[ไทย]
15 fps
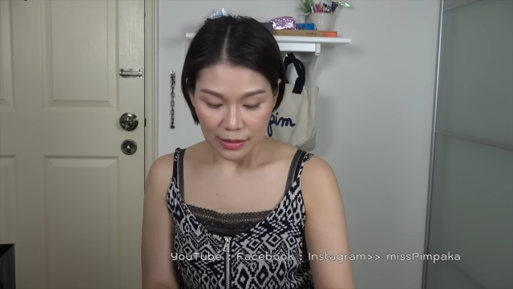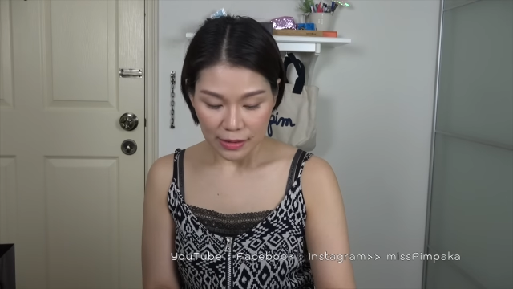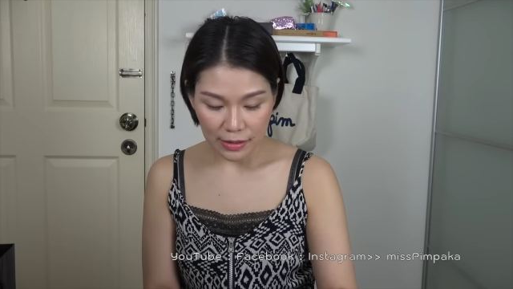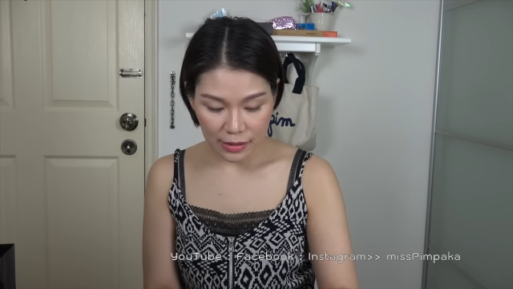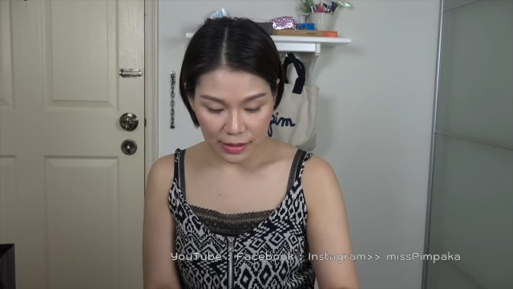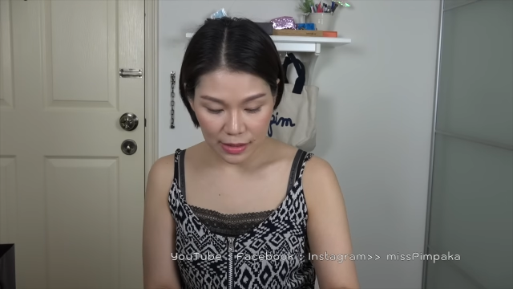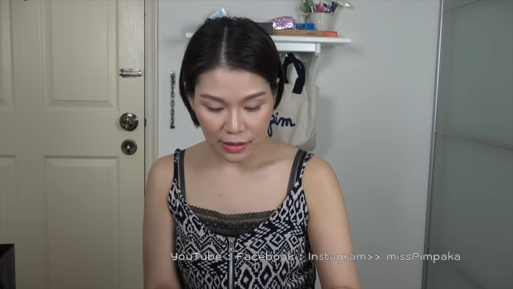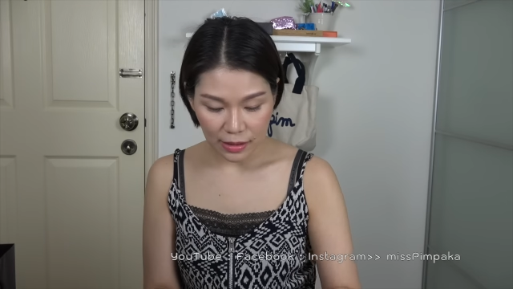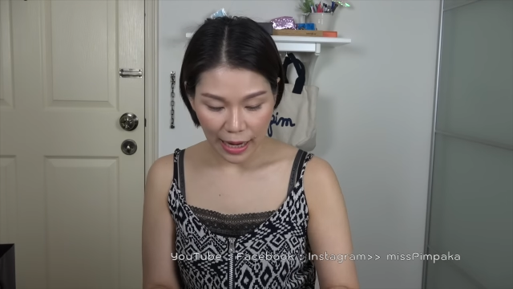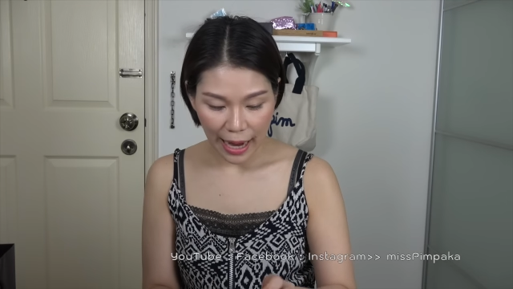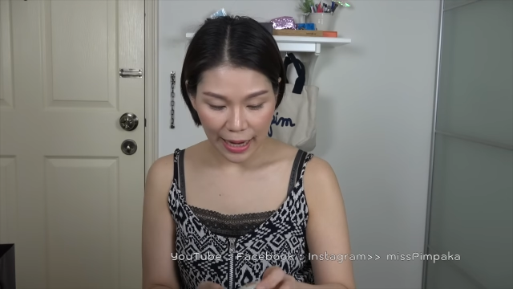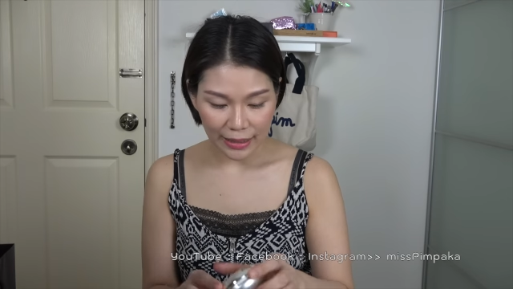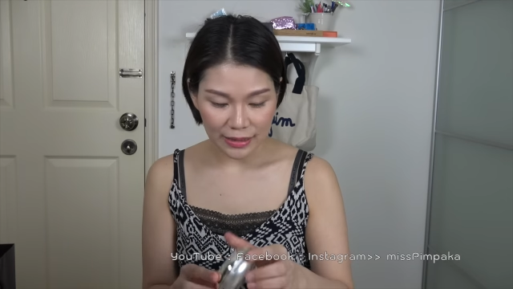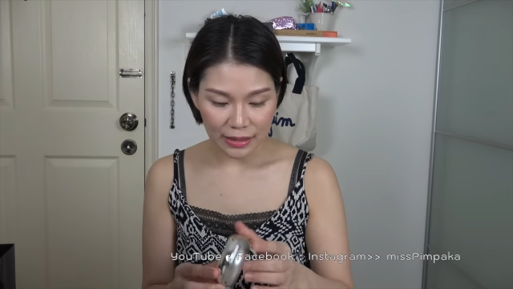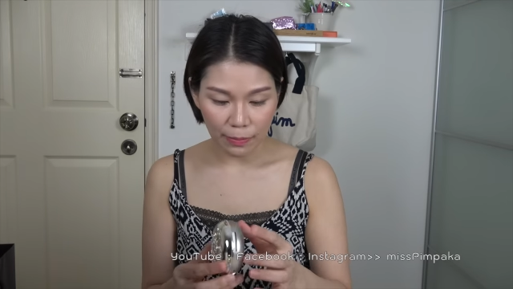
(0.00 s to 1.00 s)
1
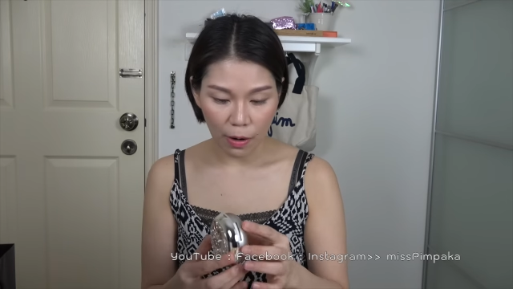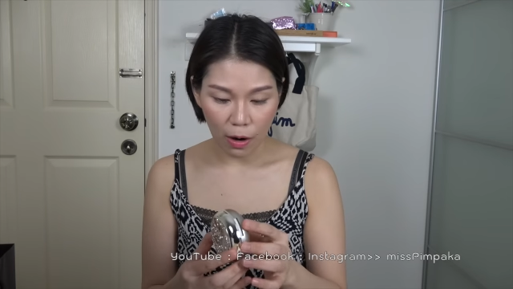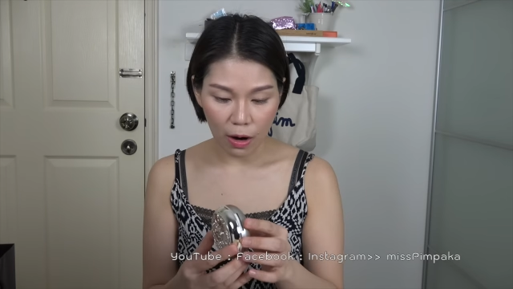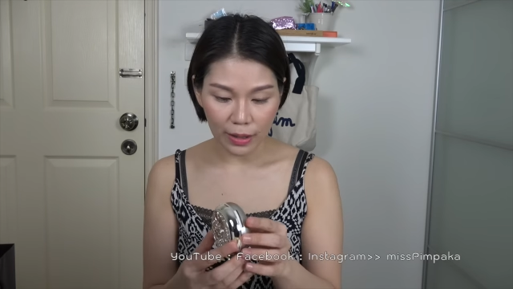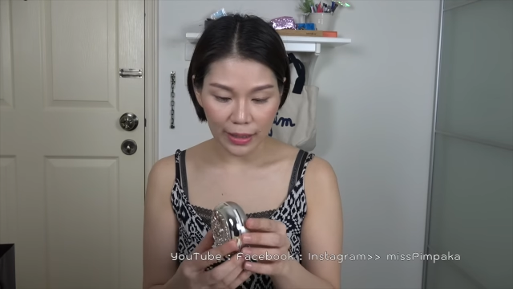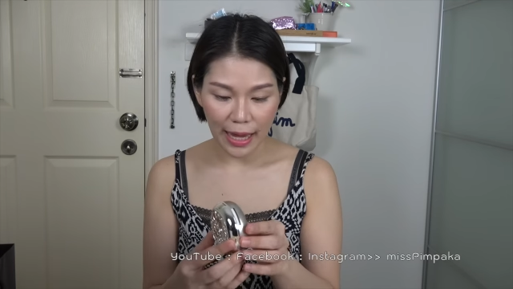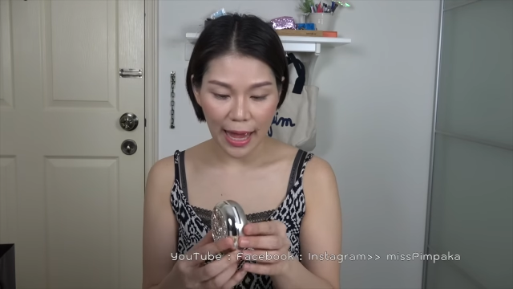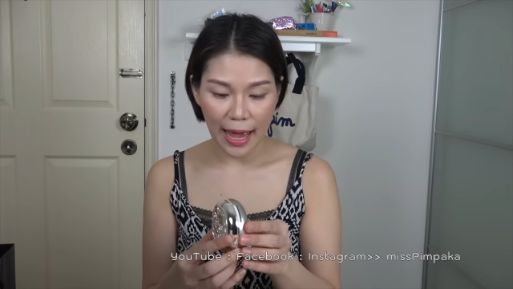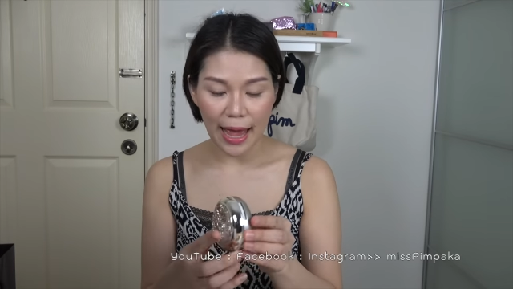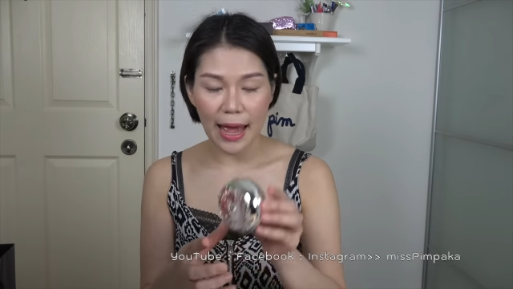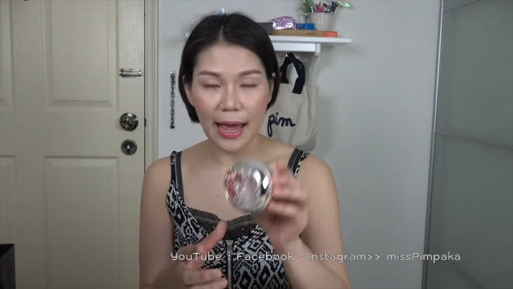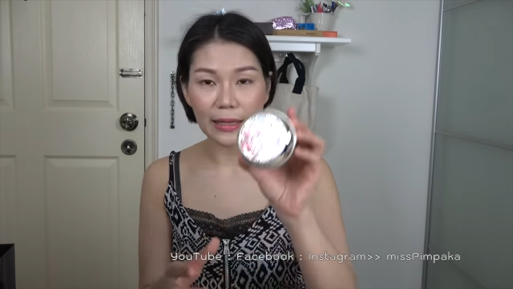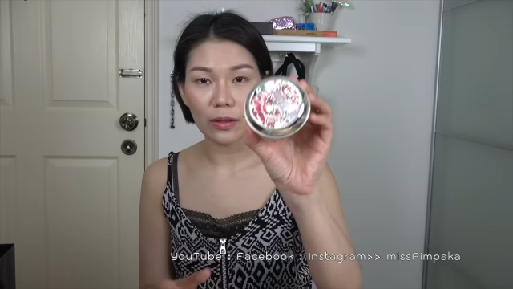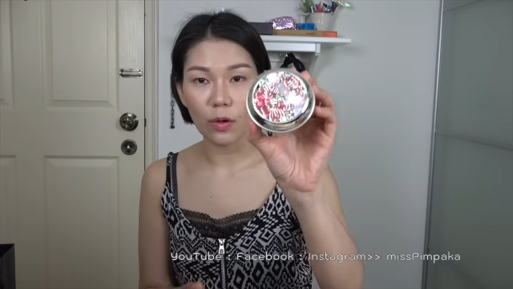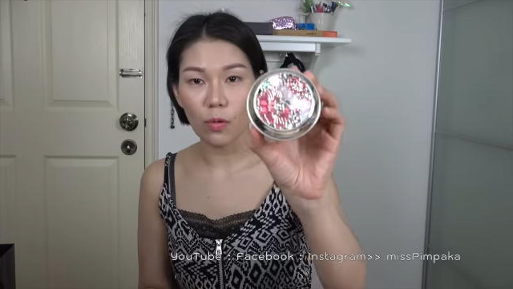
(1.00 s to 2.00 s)
อันเฉพาะแค่
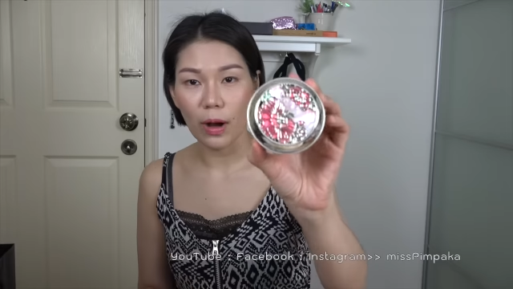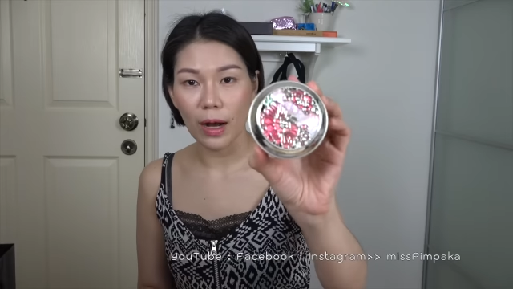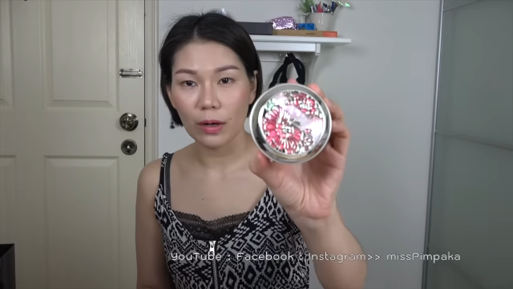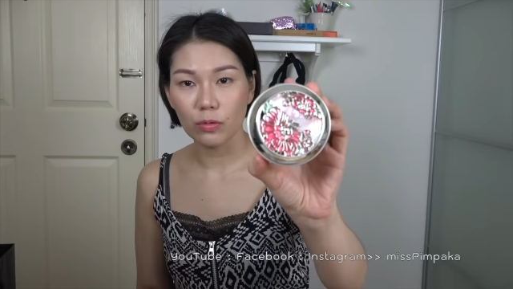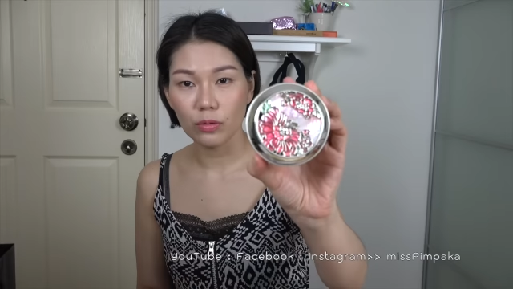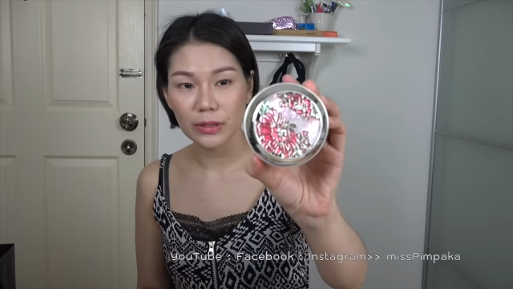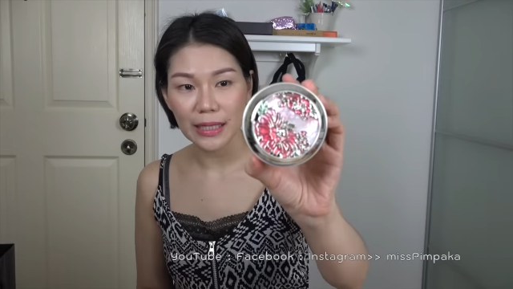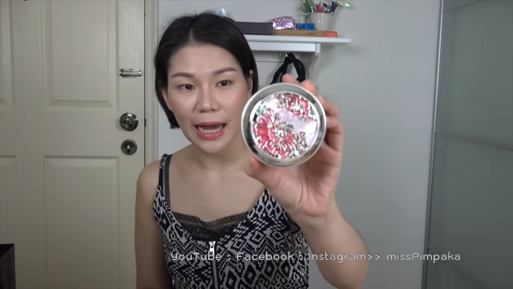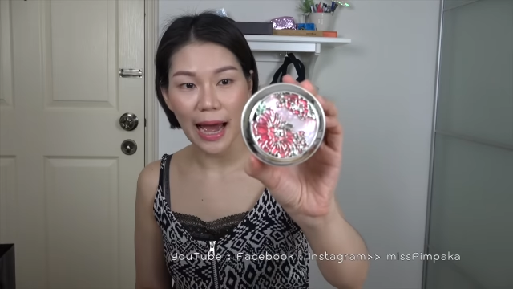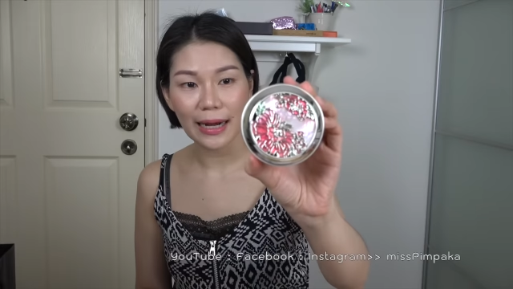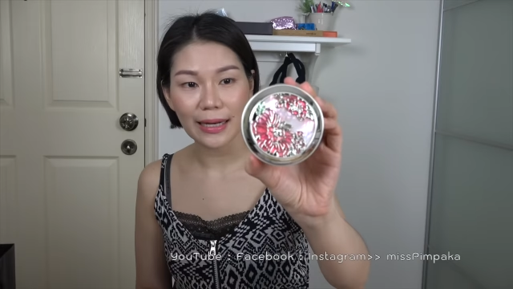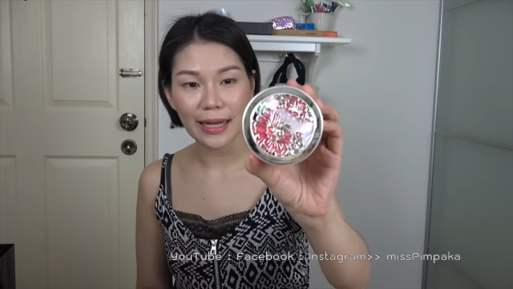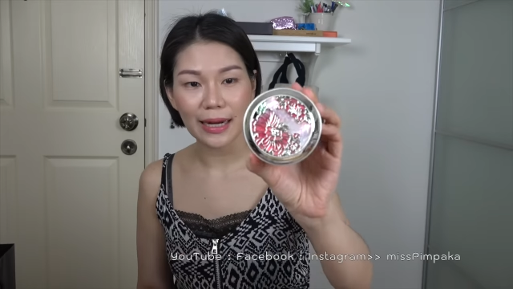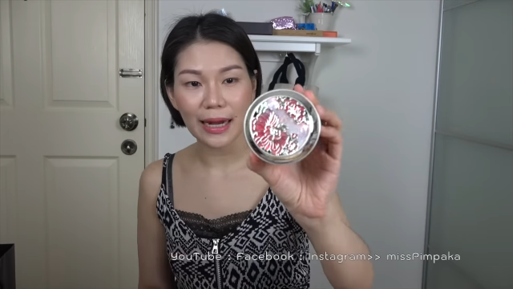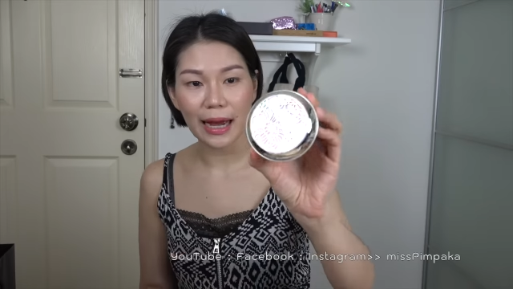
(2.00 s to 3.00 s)
ตัวคุชชั่น
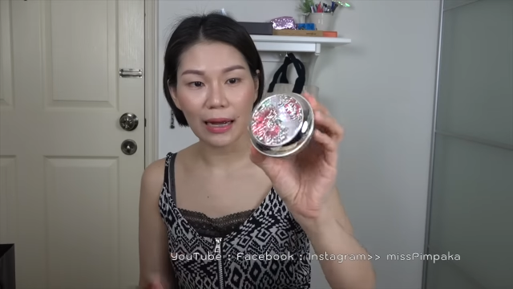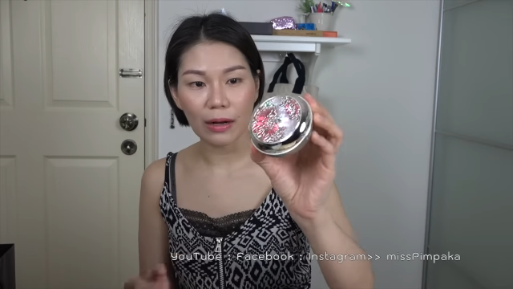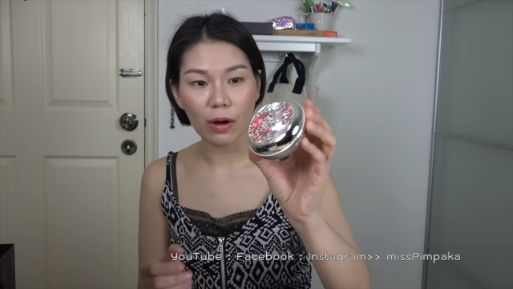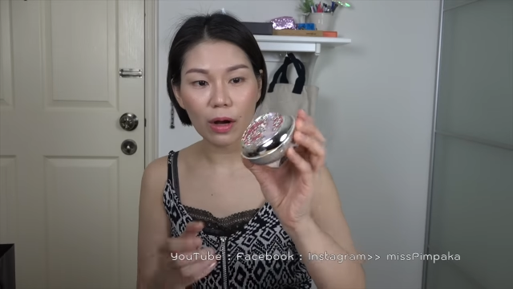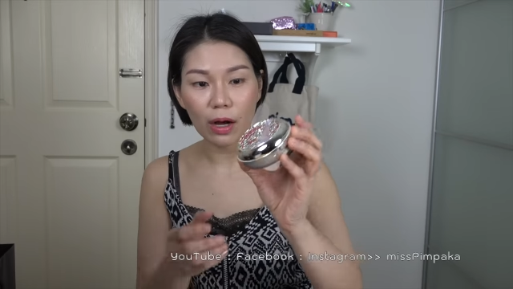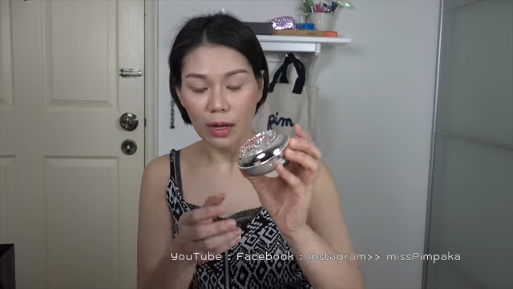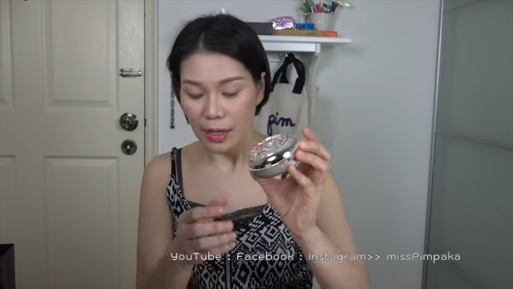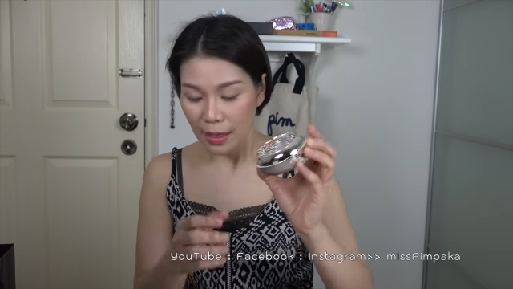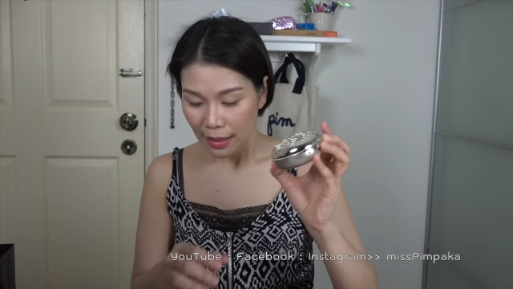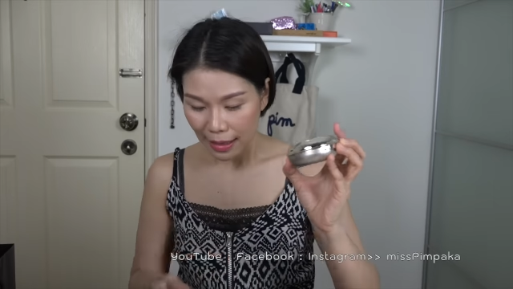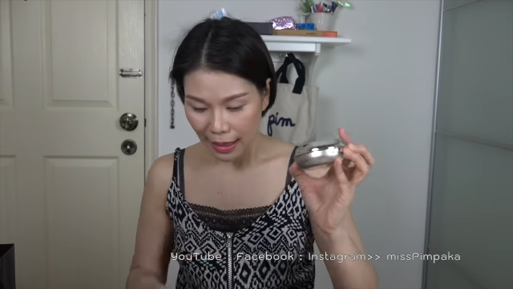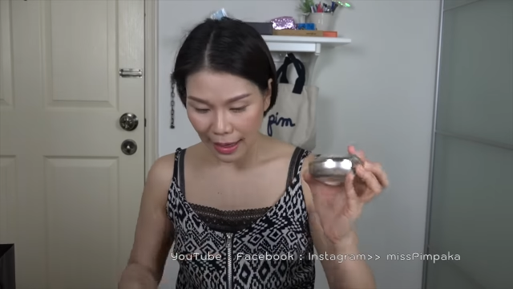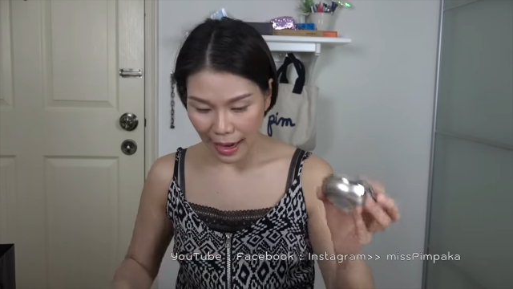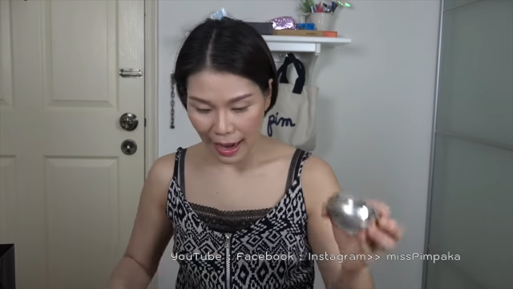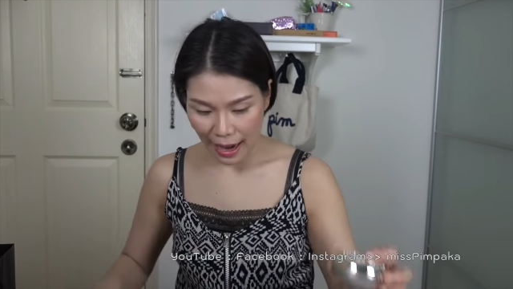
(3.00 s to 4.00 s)
เนี่ยนะคะก็
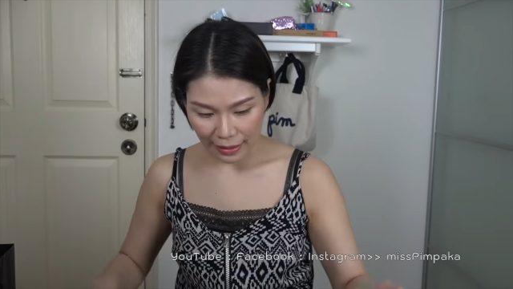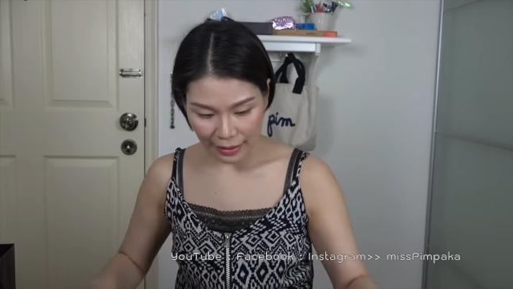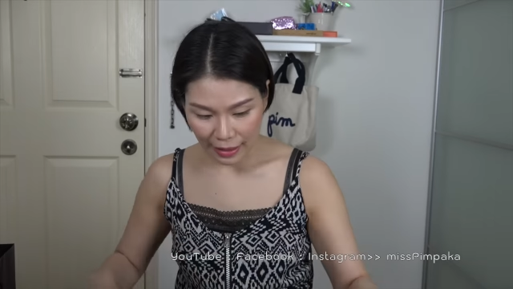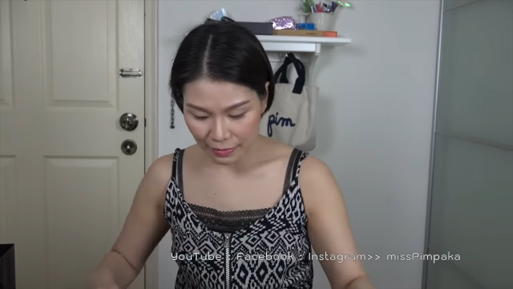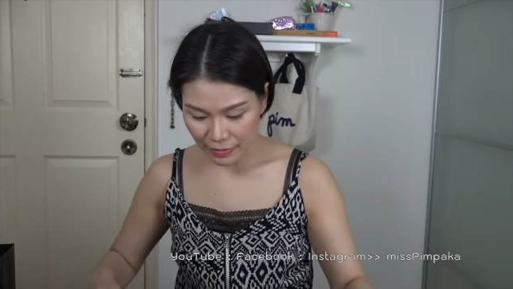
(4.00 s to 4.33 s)
ราคาถ้า